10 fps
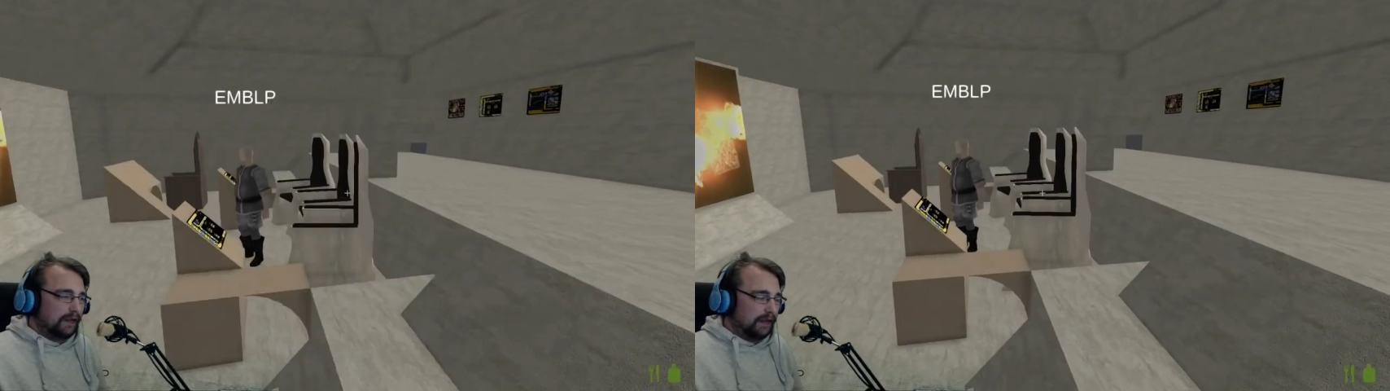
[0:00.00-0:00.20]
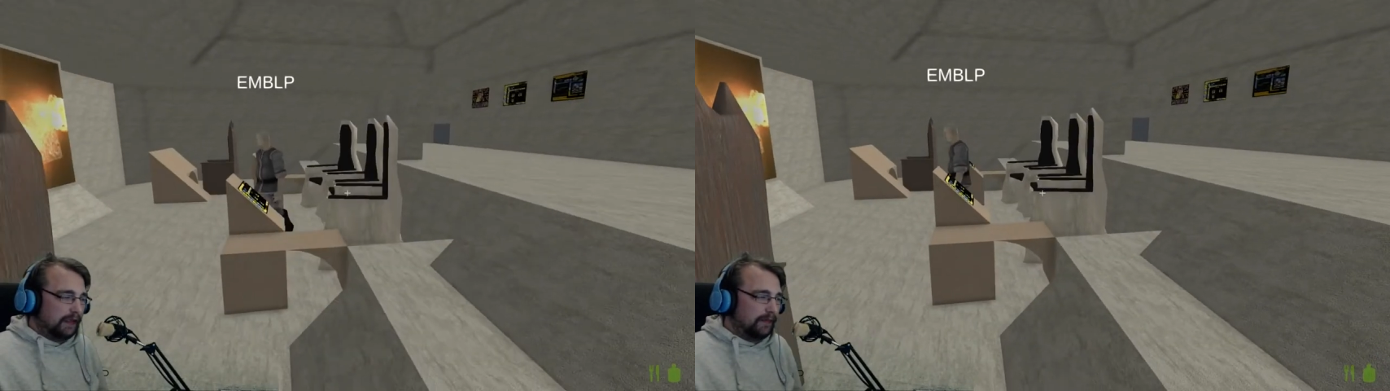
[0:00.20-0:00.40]

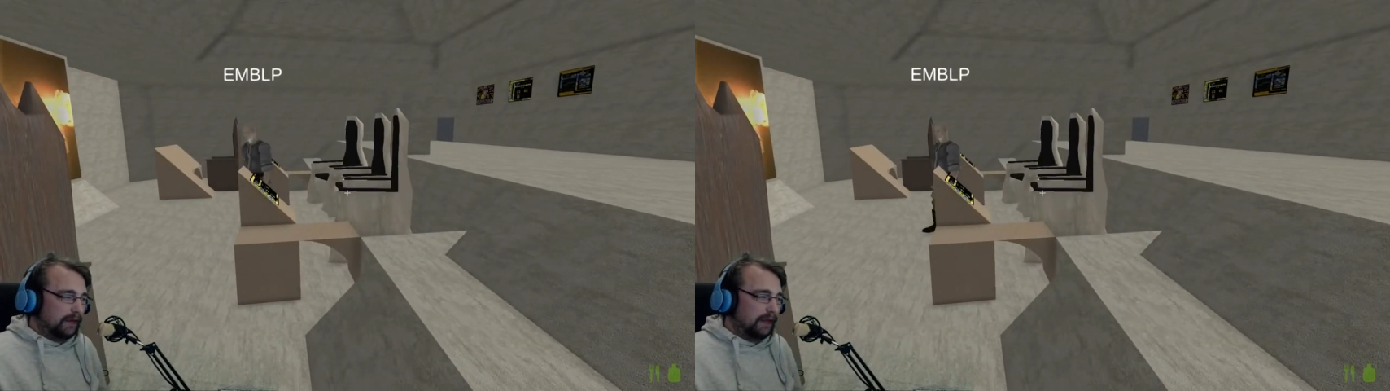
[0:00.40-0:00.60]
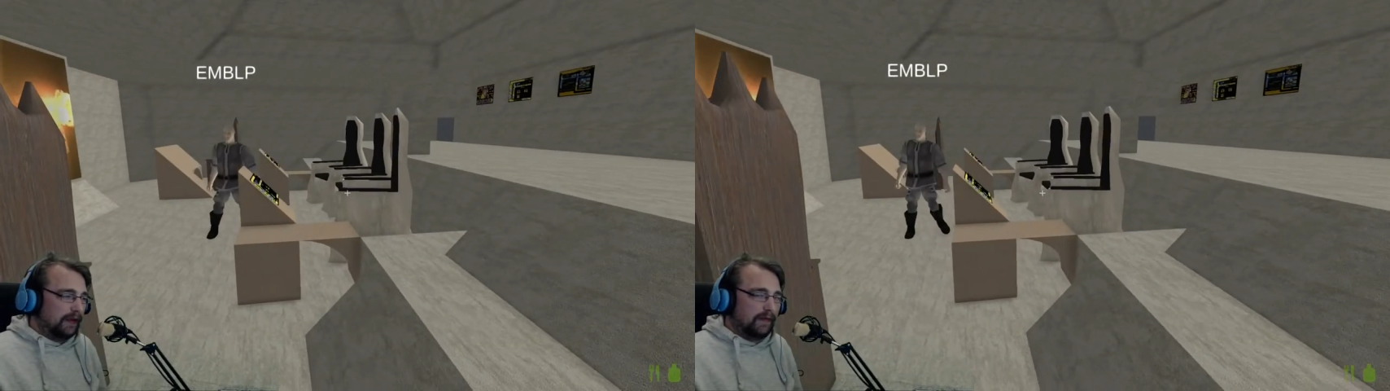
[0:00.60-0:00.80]

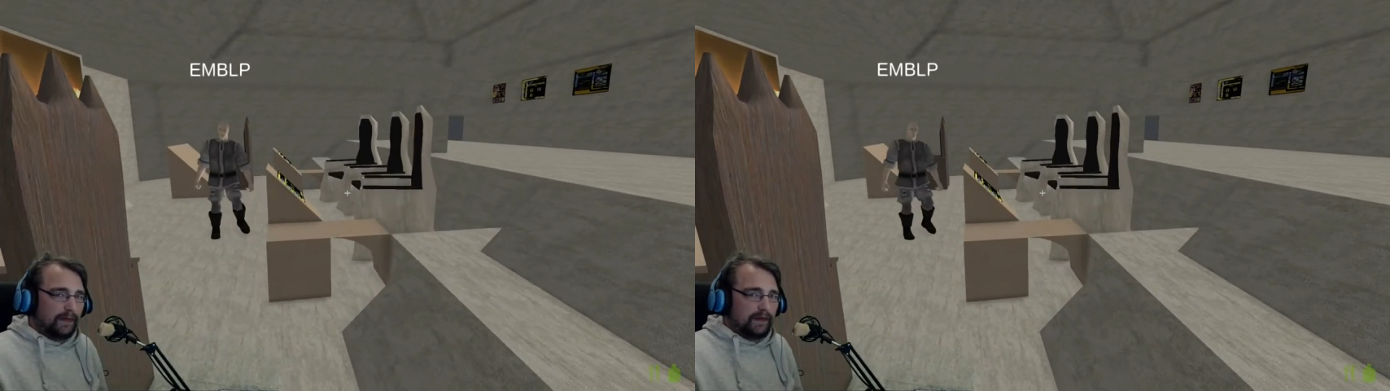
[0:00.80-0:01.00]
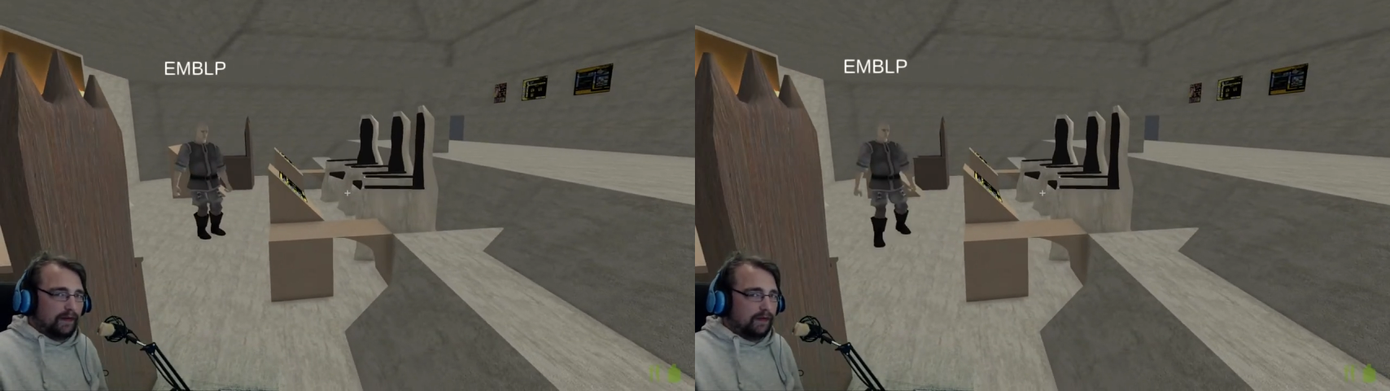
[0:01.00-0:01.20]
EMB,
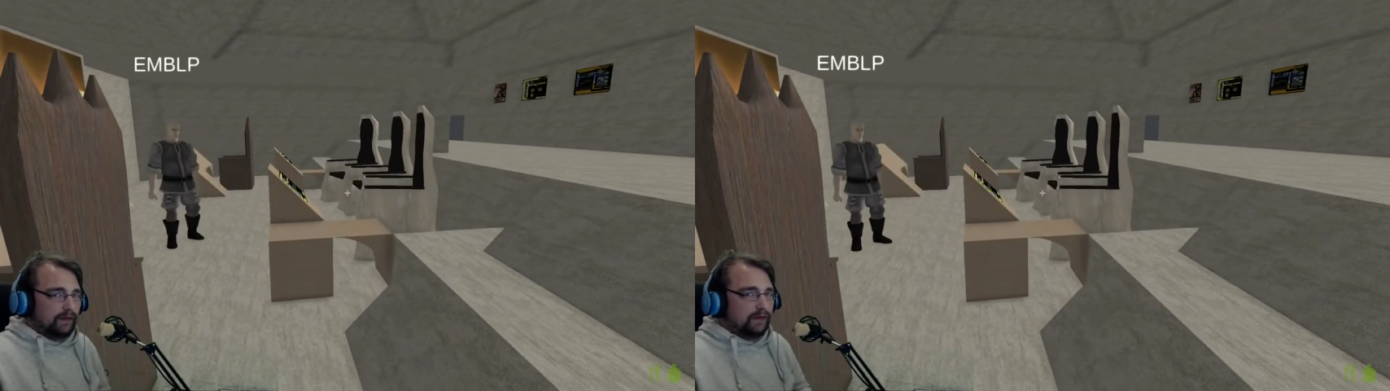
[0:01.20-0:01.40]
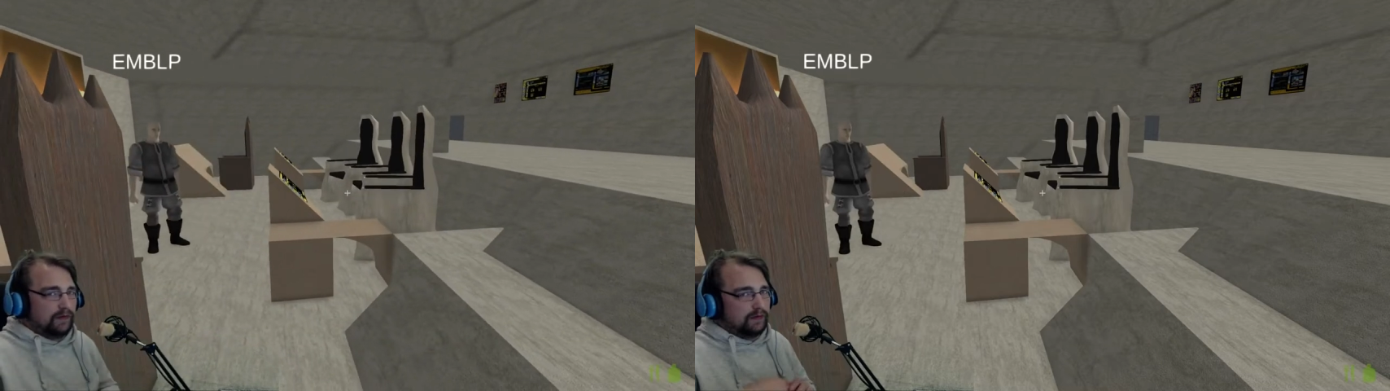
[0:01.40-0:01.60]
SPZ
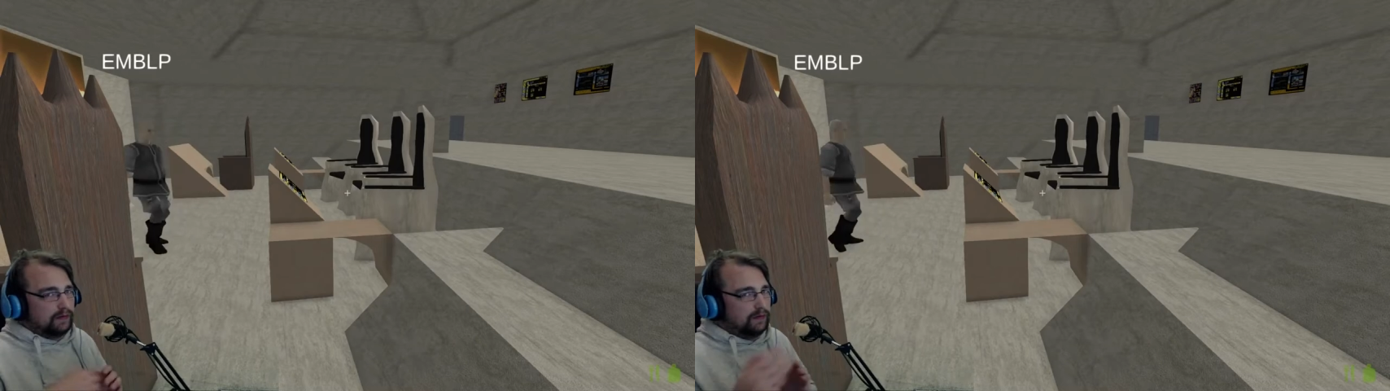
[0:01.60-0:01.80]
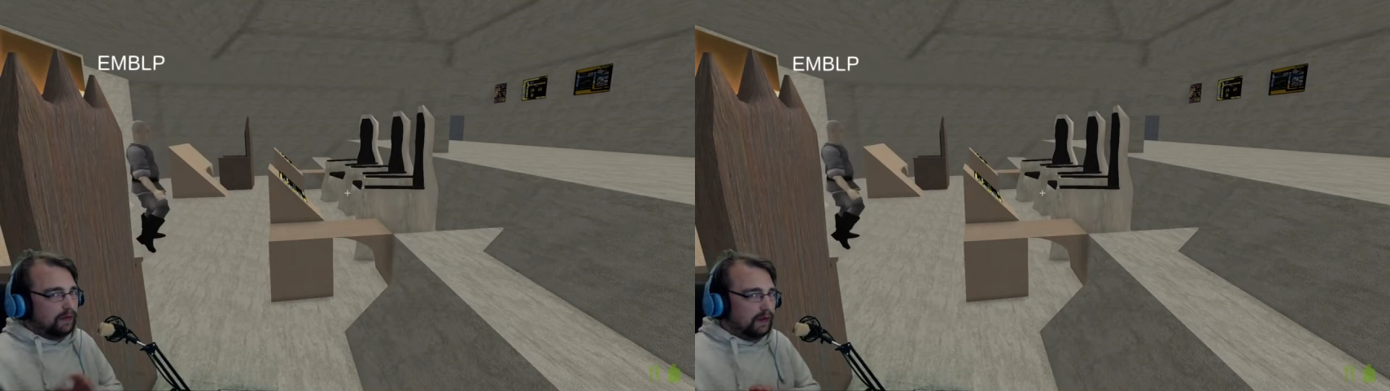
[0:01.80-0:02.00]
und
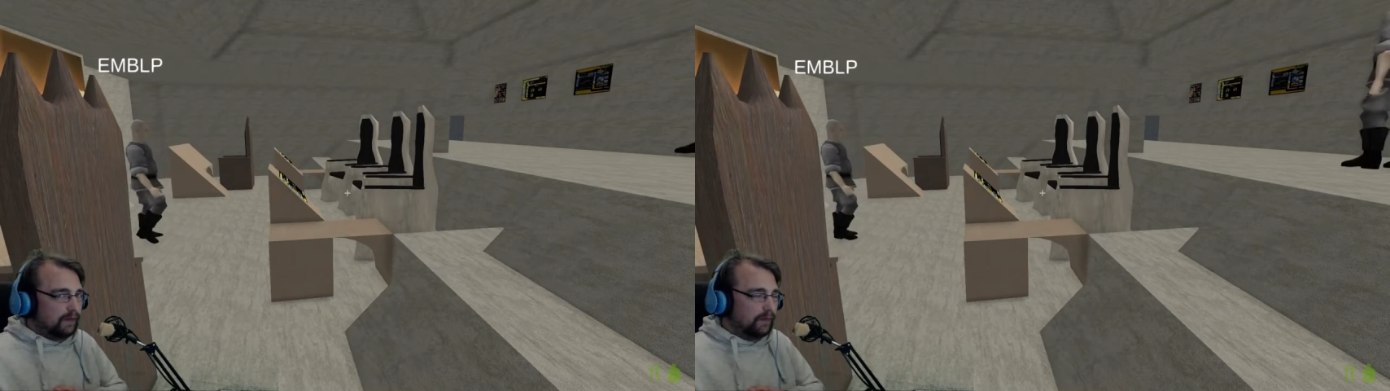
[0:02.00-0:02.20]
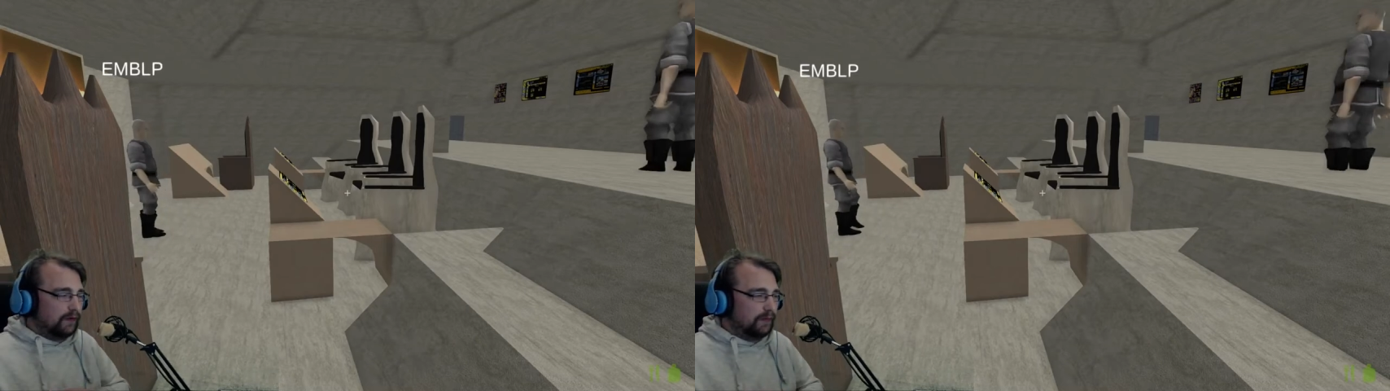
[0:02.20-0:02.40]
Let's
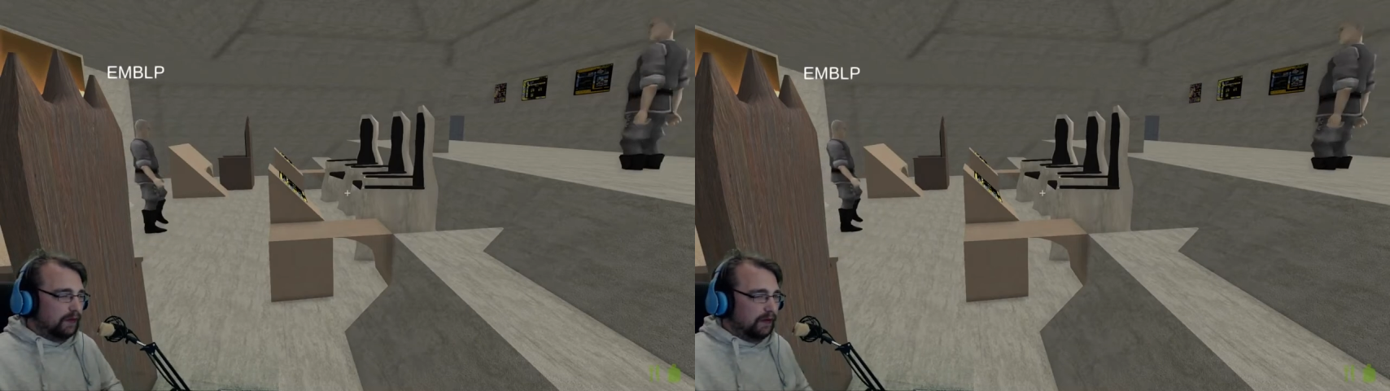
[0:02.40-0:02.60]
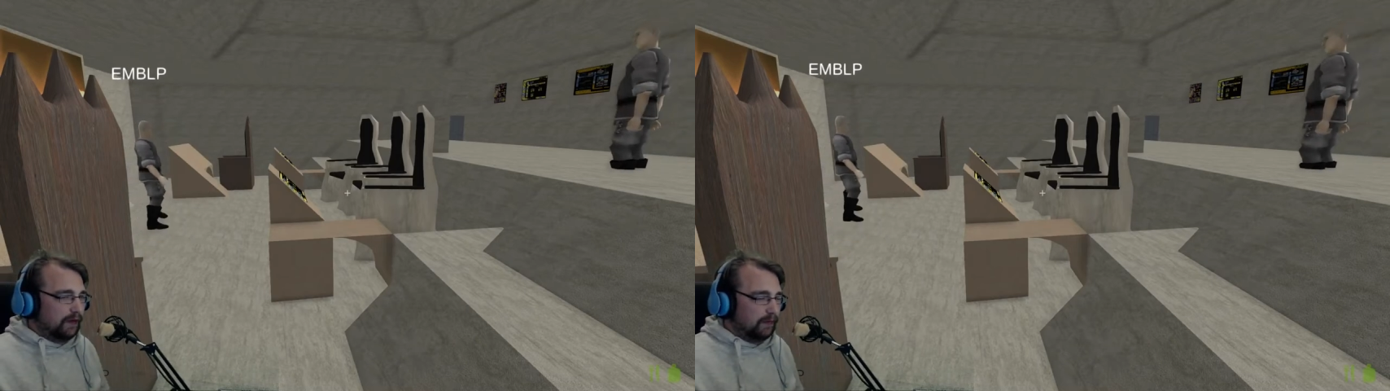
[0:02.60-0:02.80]

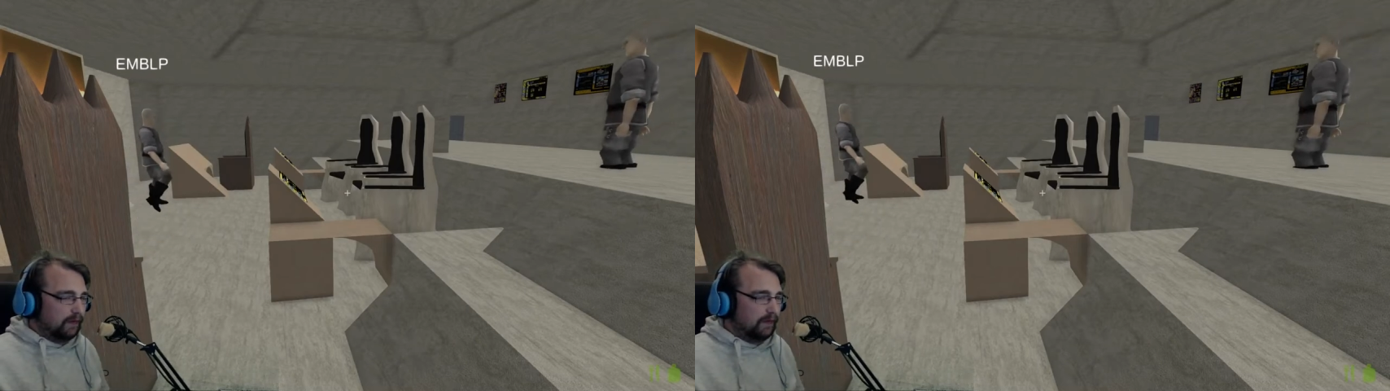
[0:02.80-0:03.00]
Multiplay gibt es